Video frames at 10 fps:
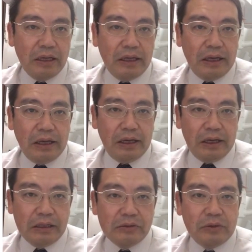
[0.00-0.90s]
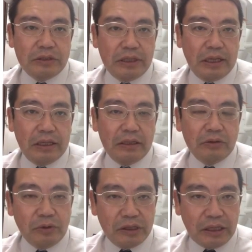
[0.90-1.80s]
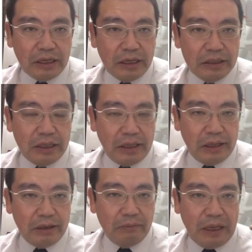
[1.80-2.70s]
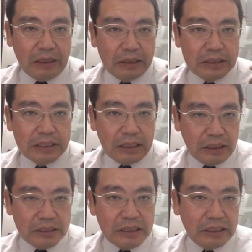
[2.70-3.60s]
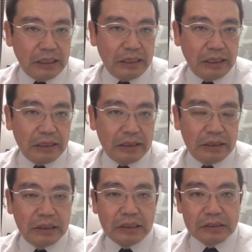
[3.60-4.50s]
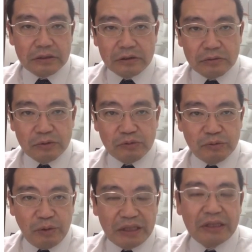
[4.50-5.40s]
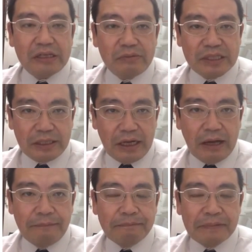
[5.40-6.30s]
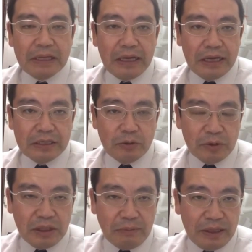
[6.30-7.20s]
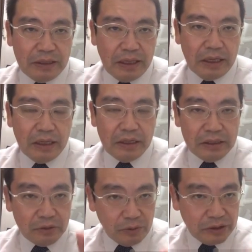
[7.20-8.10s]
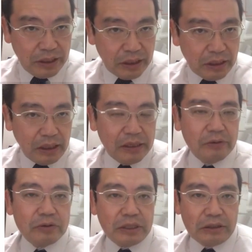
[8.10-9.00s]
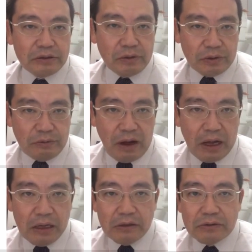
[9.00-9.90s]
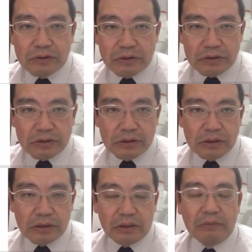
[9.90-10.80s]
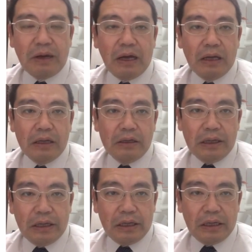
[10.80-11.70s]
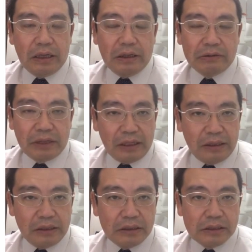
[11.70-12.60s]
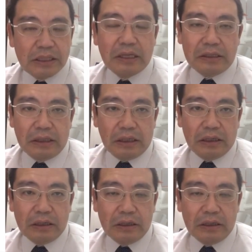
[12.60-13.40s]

えー、そうですね、1人だけで、まあ、借金しなきゃいけなかったりする部分もあったりしますから、えー、そういった面で1人で開業されるよりは複数例えば、えー、2人3人